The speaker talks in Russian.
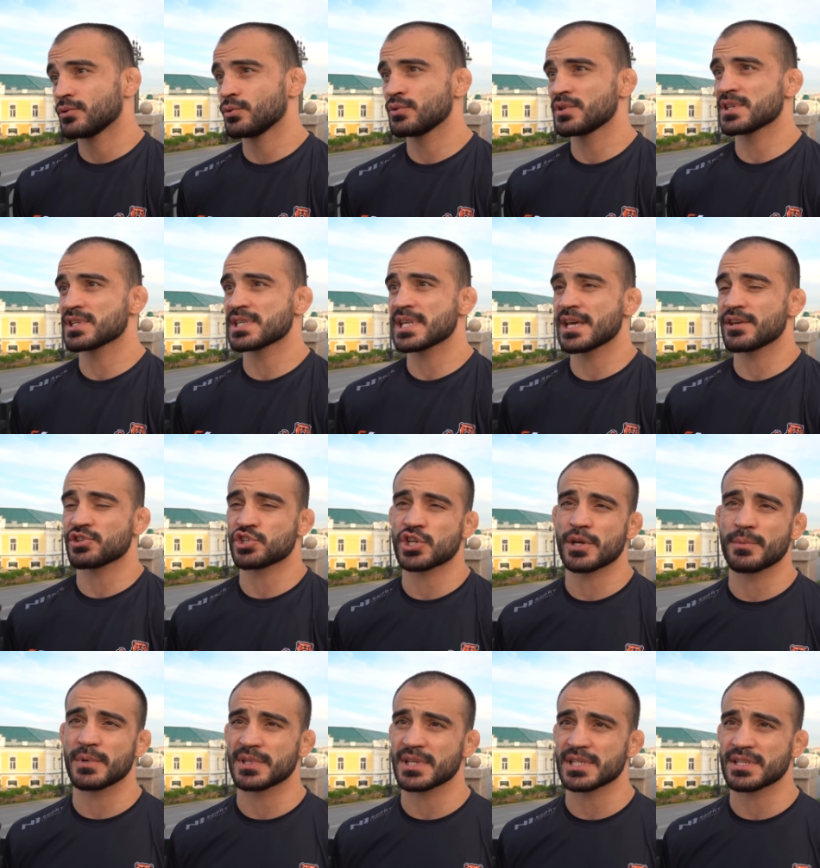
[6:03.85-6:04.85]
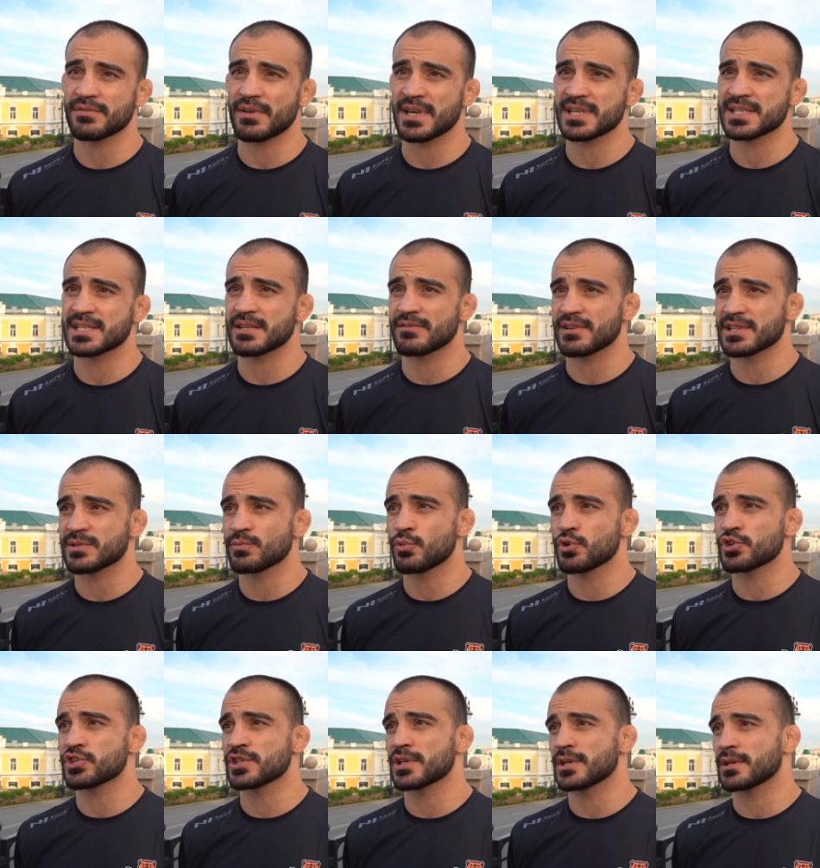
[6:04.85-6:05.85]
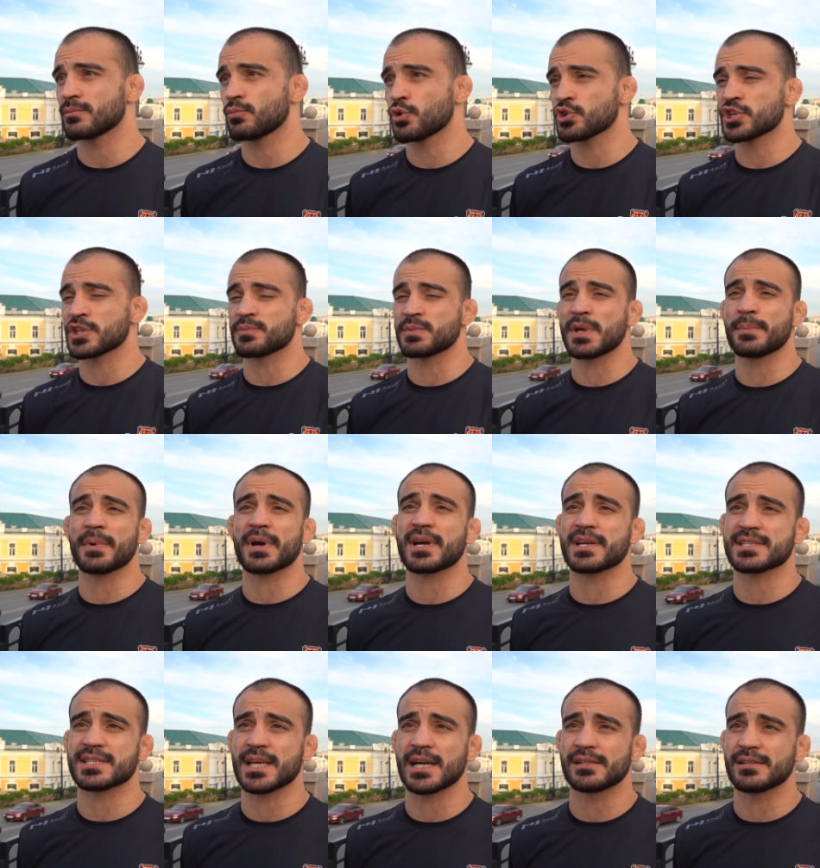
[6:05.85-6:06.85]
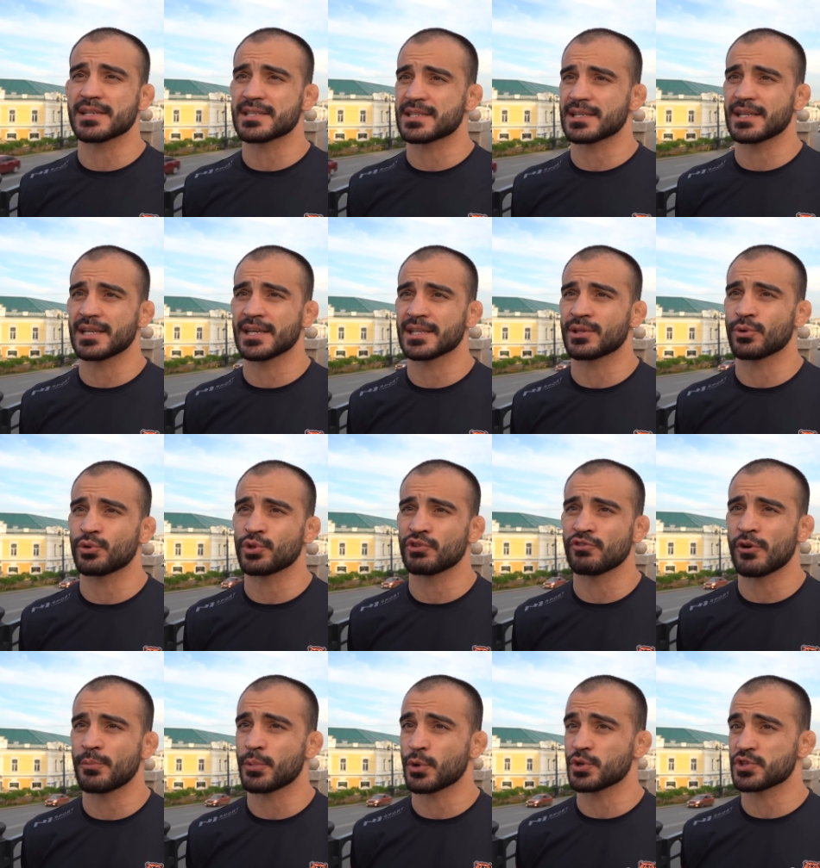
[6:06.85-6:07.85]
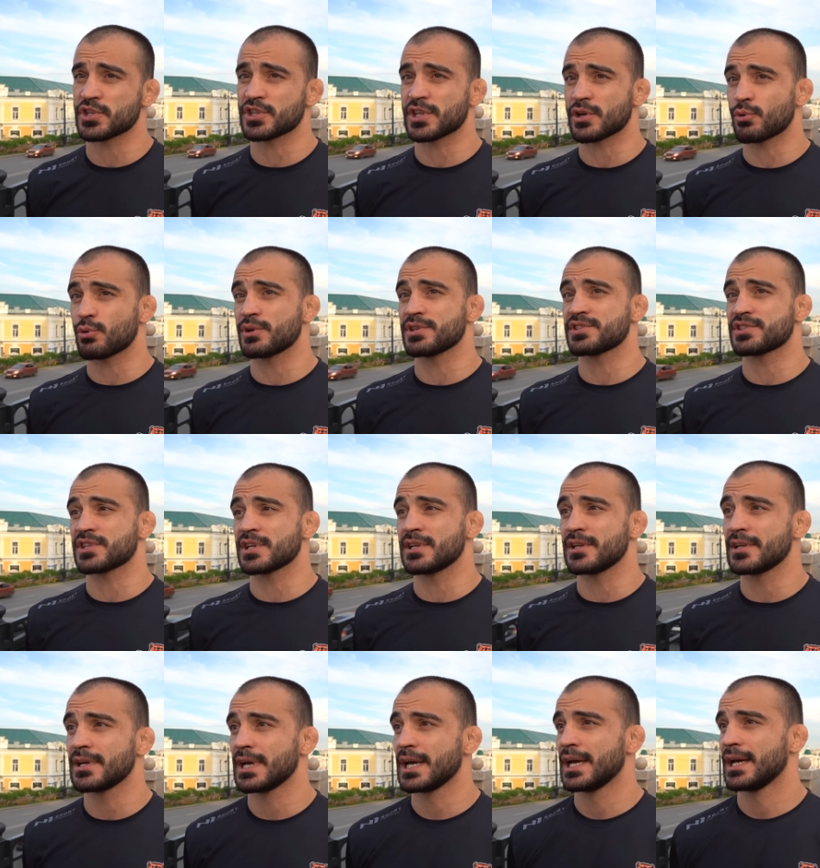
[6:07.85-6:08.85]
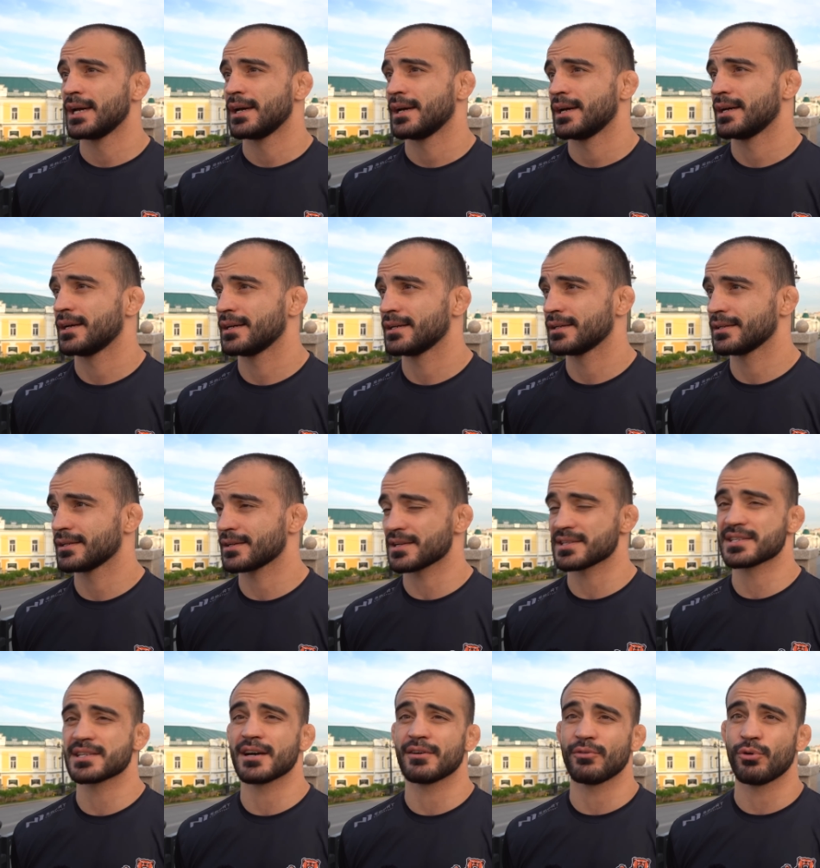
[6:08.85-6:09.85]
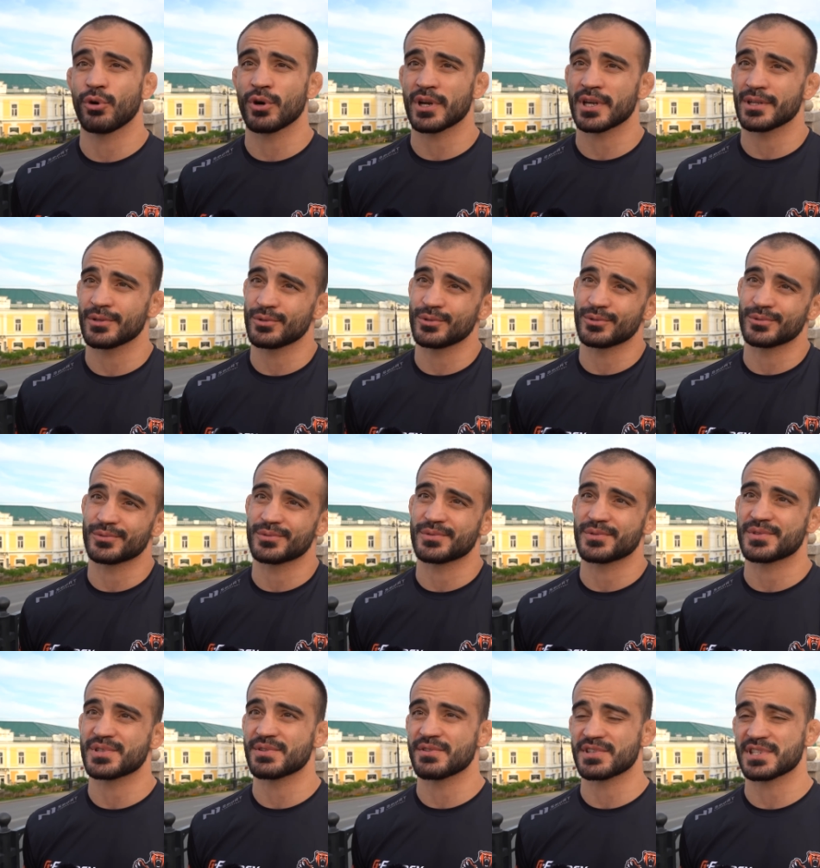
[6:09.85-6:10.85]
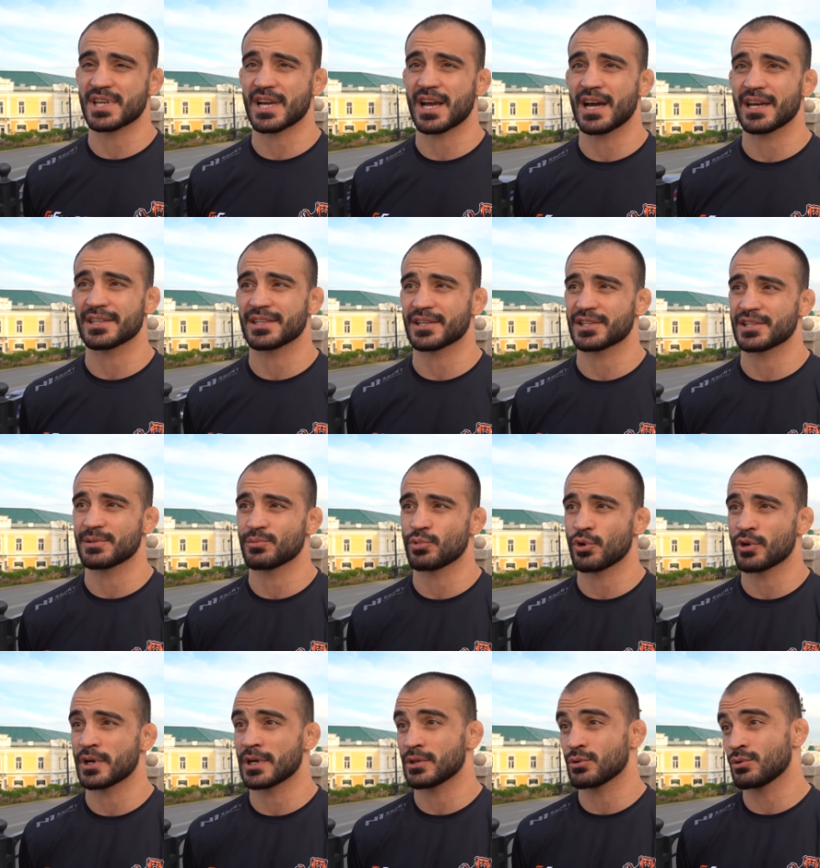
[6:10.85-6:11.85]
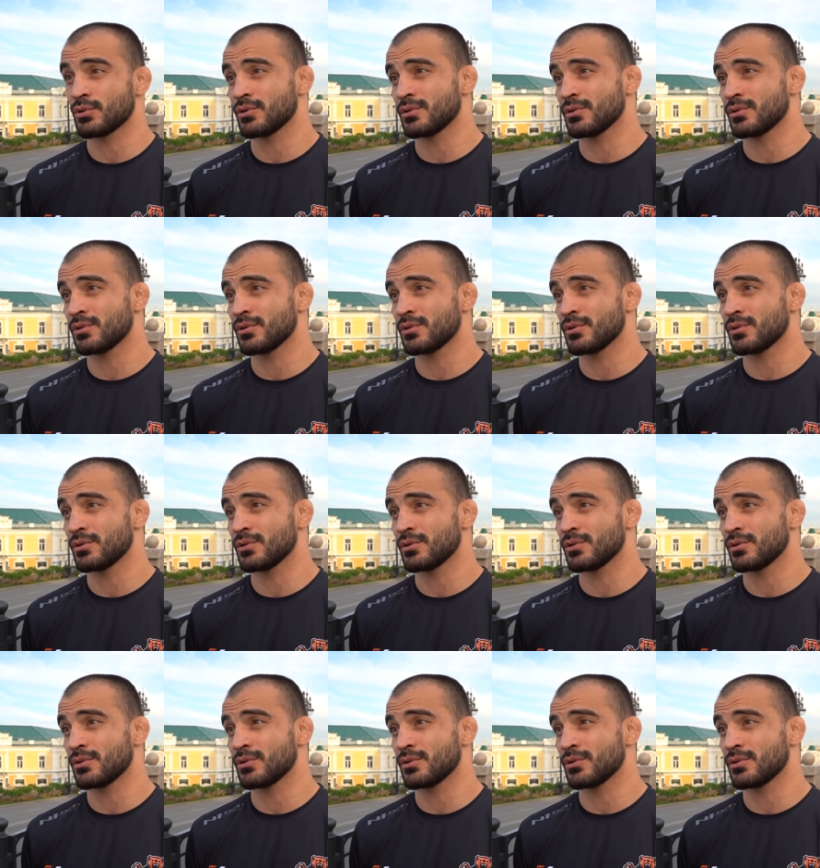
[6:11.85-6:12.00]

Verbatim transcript: Ну, не знаю, с чем это связано, возможно, может, мне показалось, или это у него просто такой стиль э, разговора, ну, свысока так немного.